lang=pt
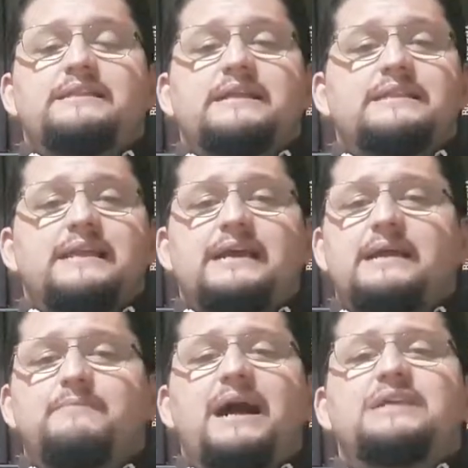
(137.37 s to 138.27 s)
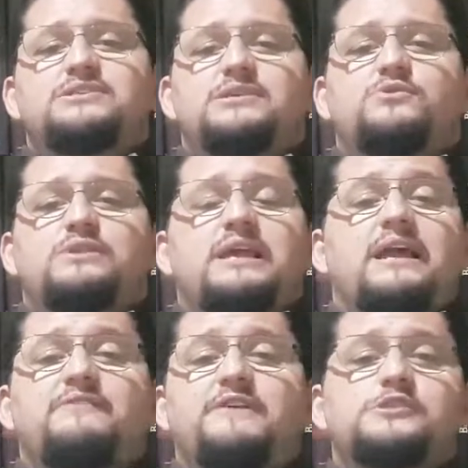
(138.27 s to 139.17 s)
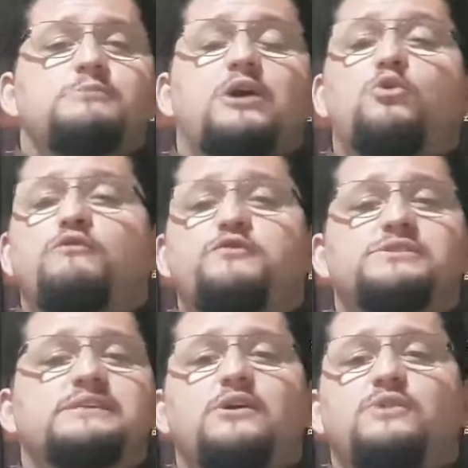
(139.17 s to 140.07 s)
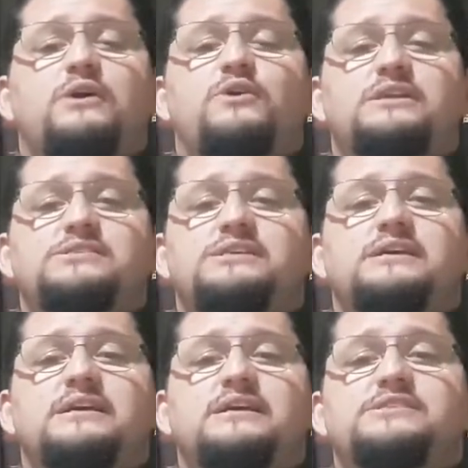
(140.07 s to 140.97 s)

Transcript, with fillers: entender a gramática do que ela faz uma confusão na hora de,